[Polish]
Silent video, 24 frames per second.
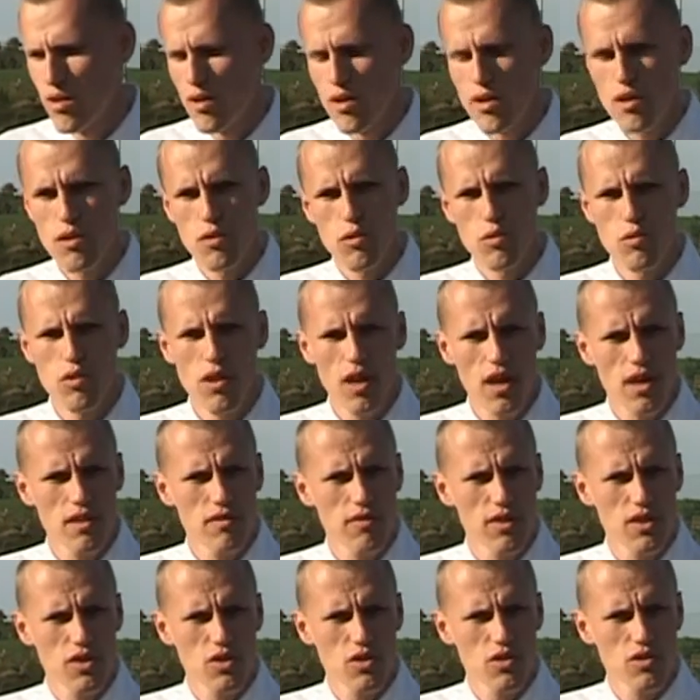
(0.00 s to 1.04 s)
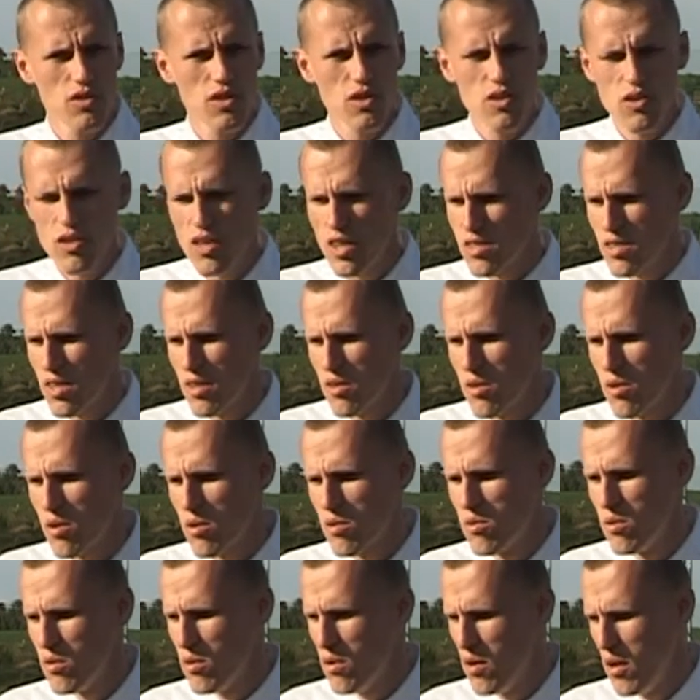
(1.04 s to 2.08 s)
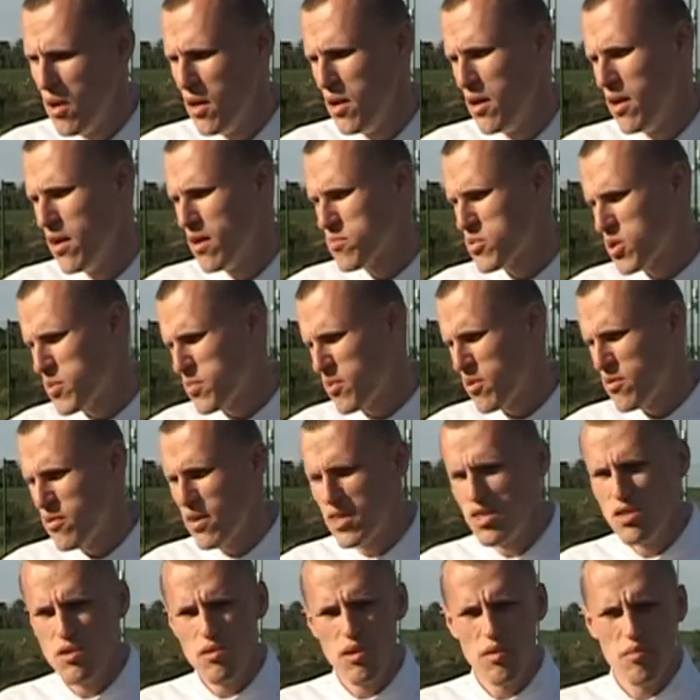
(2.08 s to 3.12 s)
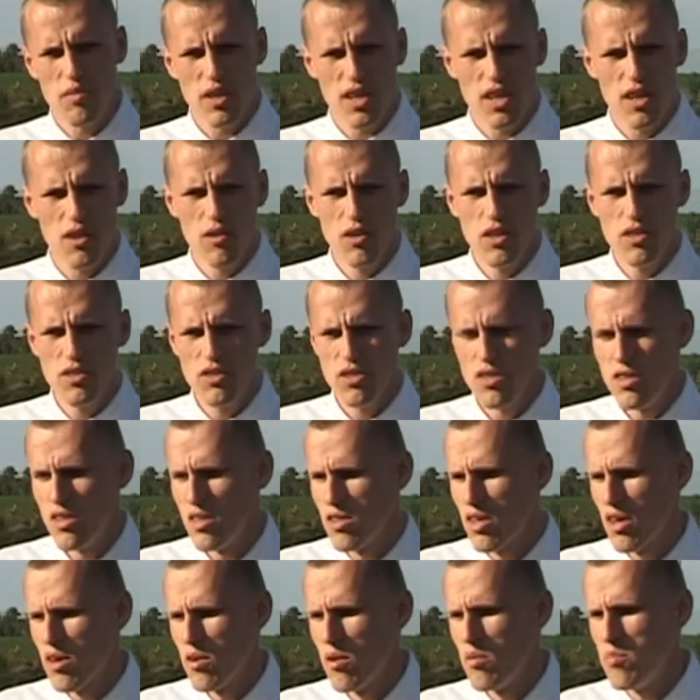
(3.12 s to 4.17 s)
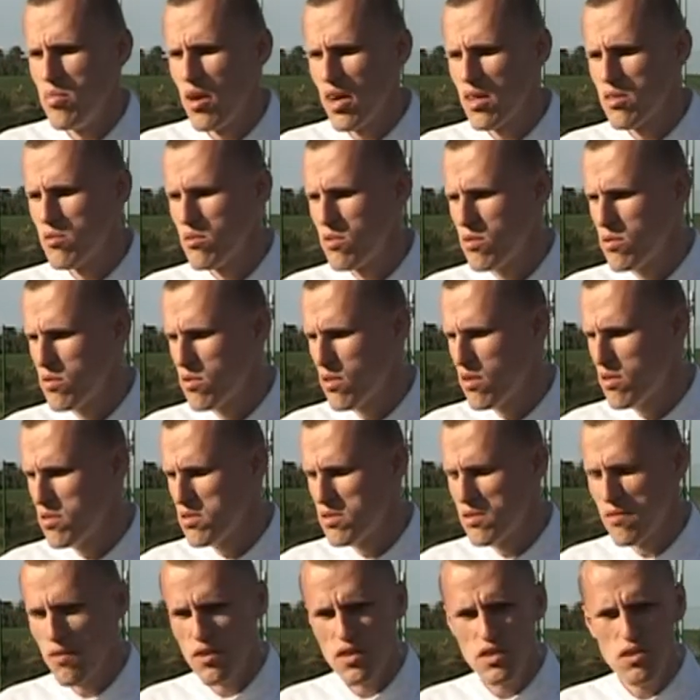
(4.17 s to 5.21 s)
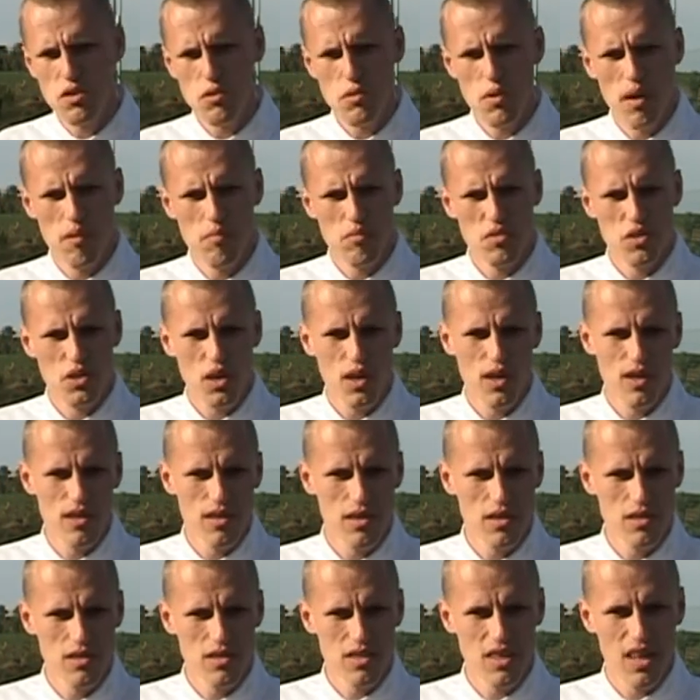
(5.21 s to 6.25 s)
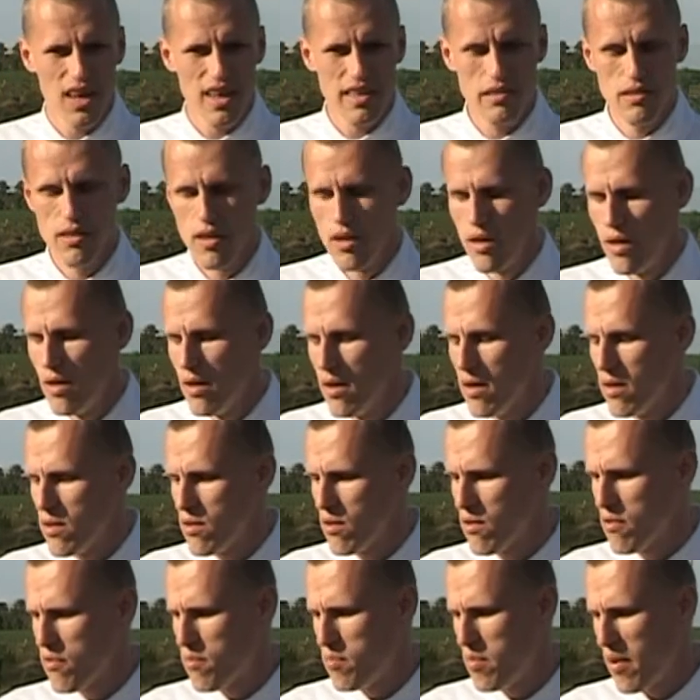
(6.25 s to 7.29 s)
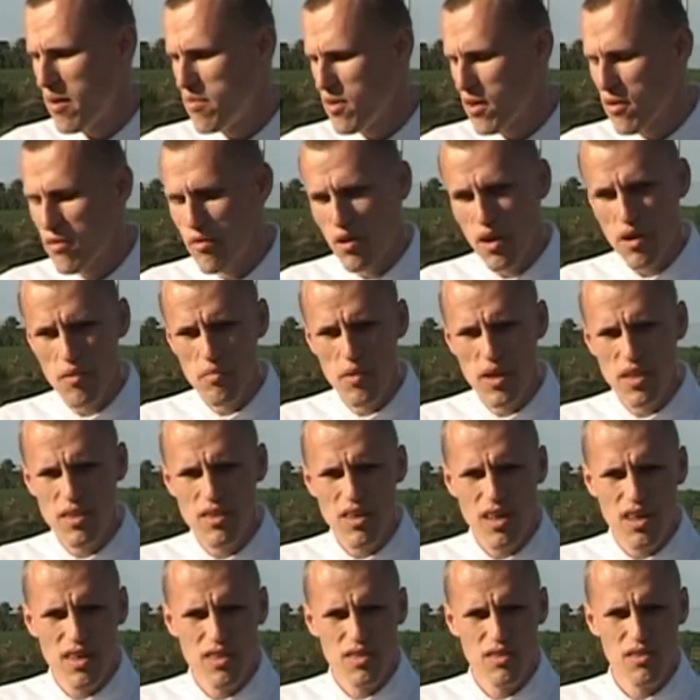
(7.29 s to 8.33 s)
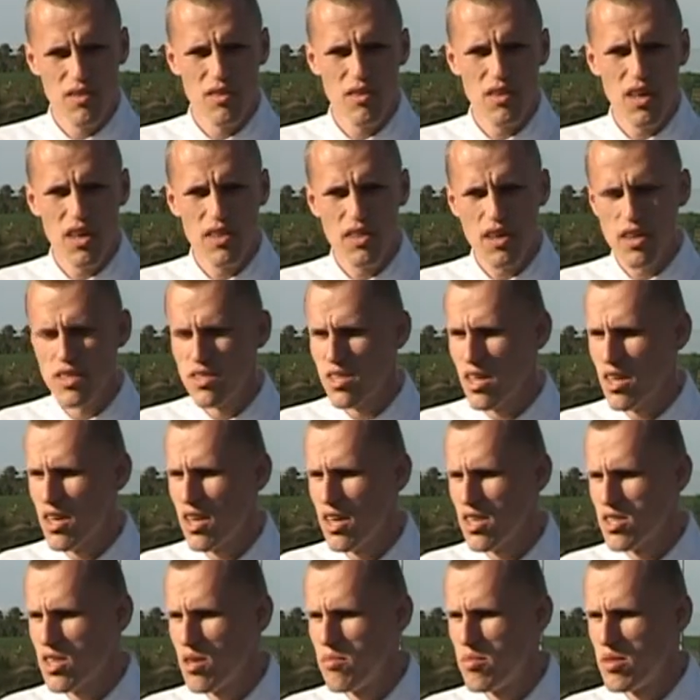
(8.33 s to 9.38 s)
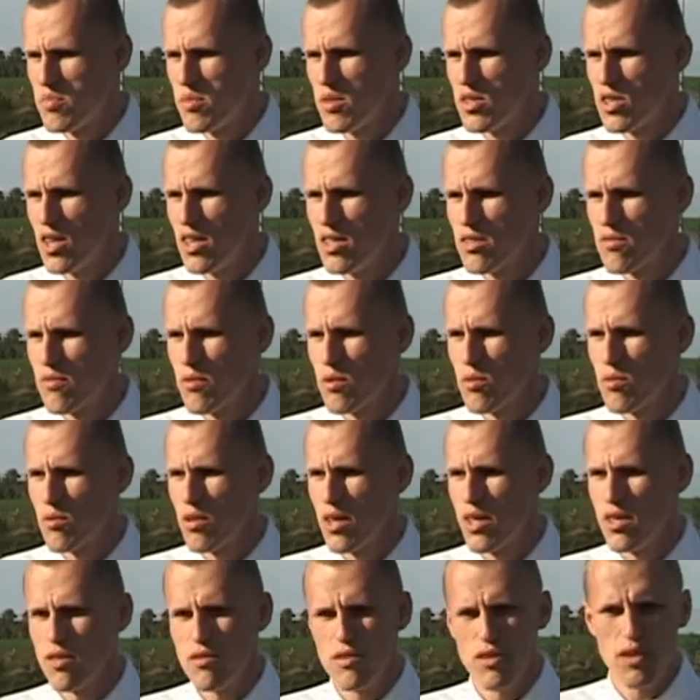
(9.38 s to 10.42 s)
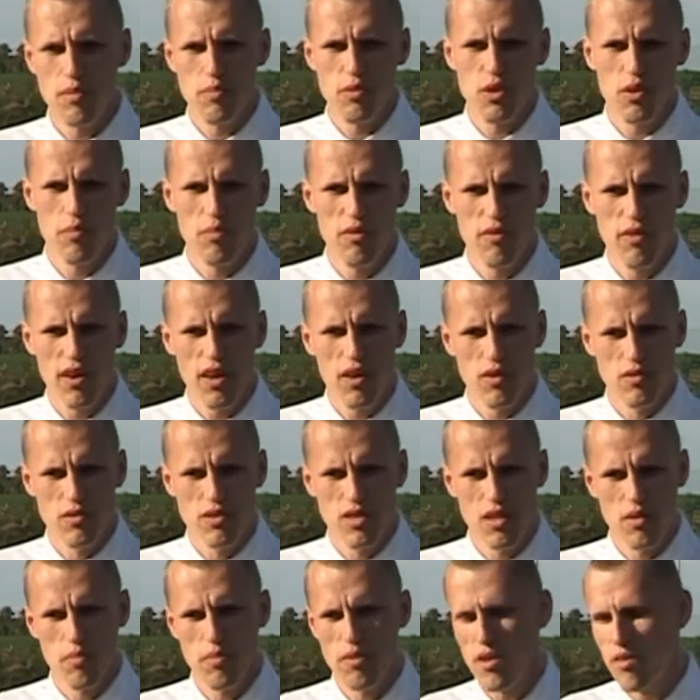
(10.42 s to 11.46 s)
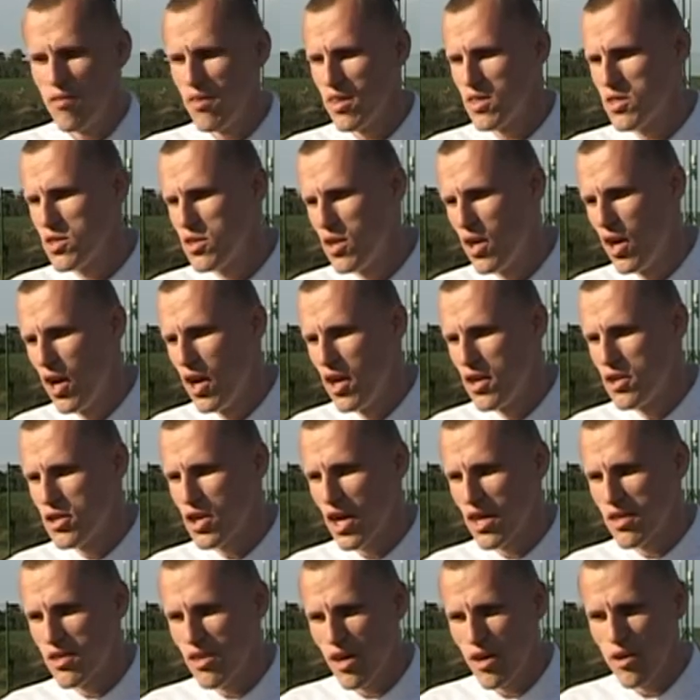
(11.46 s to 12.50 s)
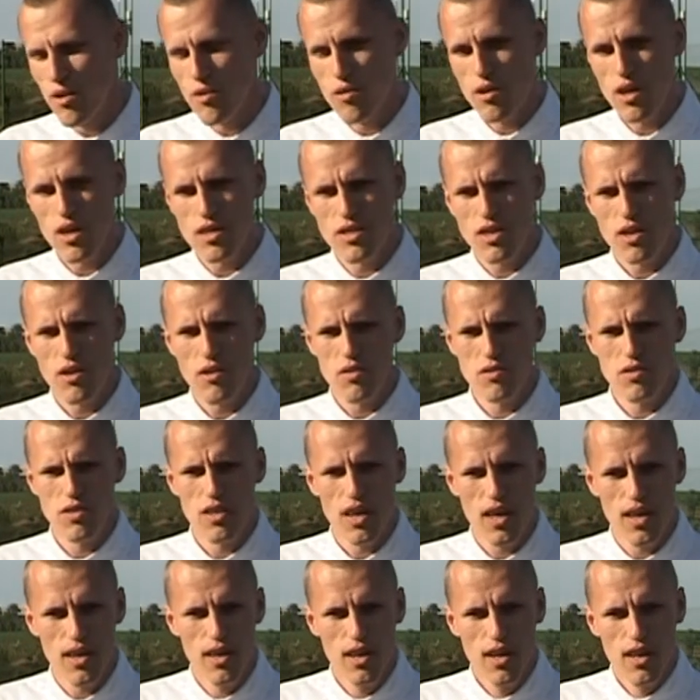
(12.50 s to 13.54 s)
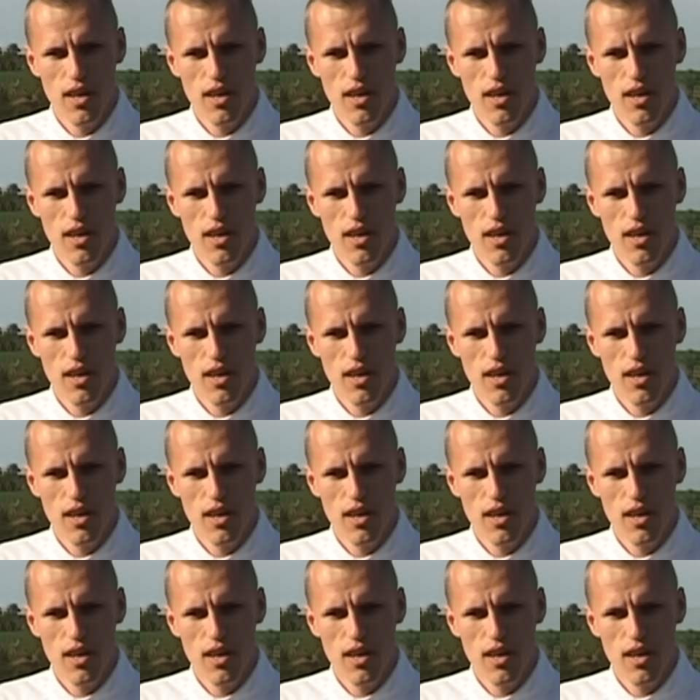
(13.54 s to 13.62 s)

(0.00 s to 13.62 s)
grudnia 2014 roku przeprowadziłem takie oględziny tego obiektu no i stwierdziłem, że ten stan no, w pewnych fragmentach no, jednak zagraża bezpieczeństwu tutaj tych przebywających, ponieważ siatka ogradzająca